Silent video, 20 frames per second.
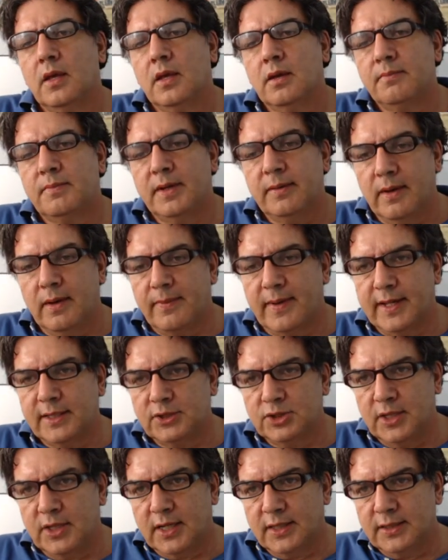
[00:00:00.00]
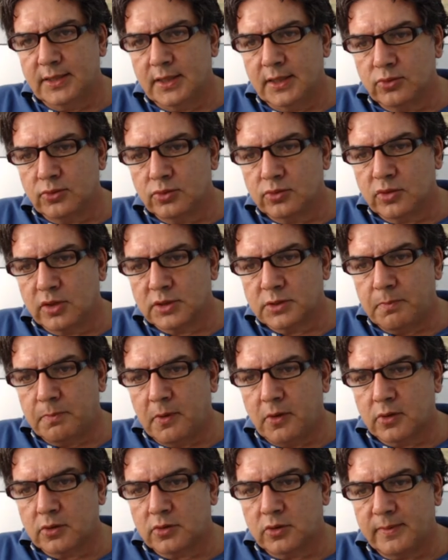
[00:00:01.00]
Prima pagina di tutto
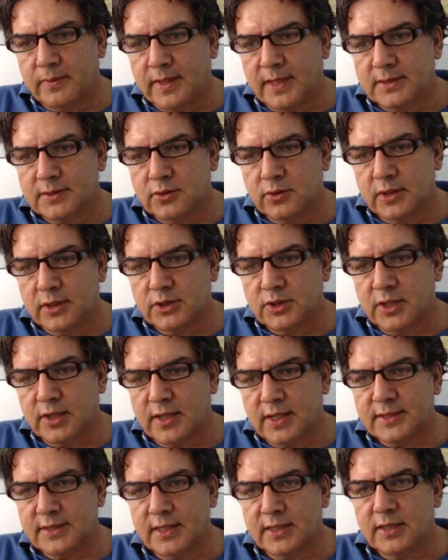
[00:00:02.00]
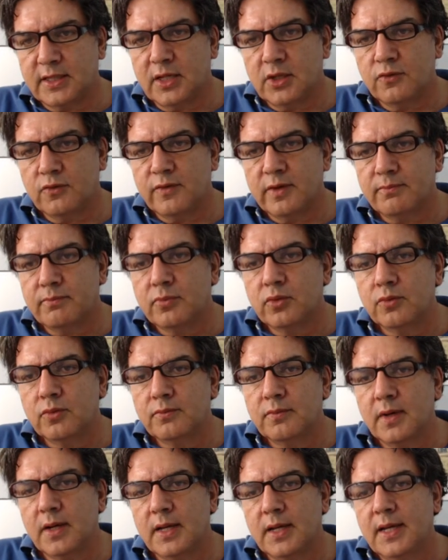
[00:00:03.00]
sport, operazione CR7 Juve
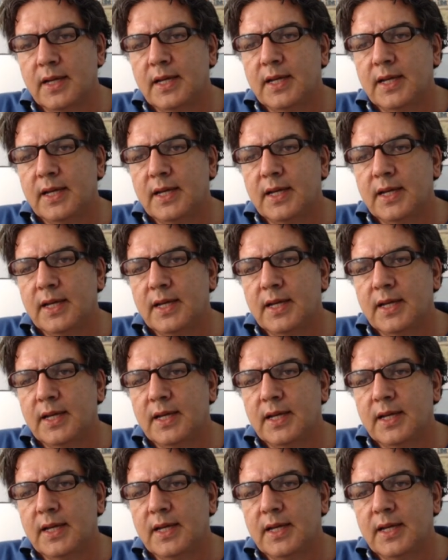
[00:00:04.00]
Boom,